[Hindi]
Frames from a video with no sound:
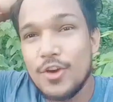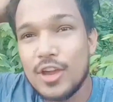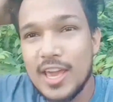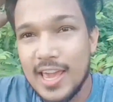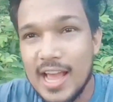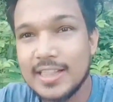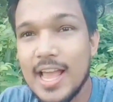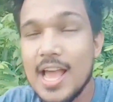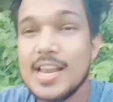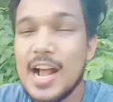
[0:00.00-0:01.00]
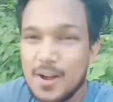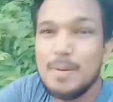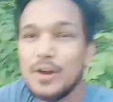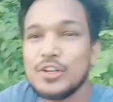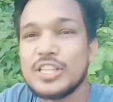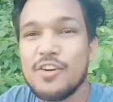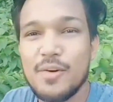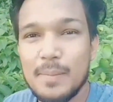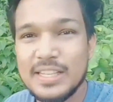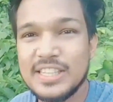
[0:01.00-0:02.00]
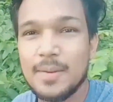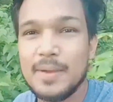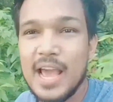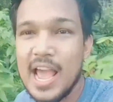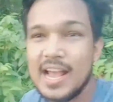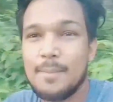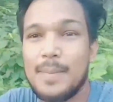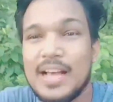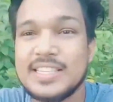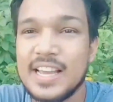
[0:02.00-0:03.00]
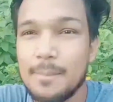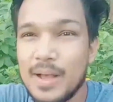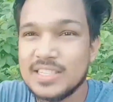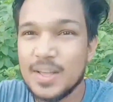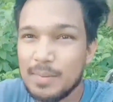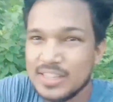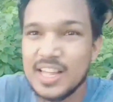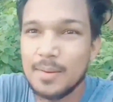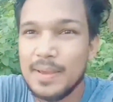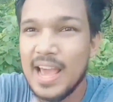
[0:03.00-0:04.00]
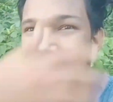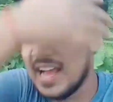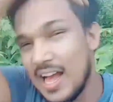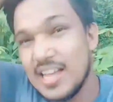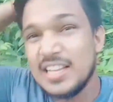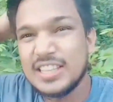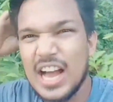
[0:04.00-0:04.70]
क्योंकि कहते हैं रख भरोसा वो मंजर भी आएगा प्यासे के पास समंदर भी आएगा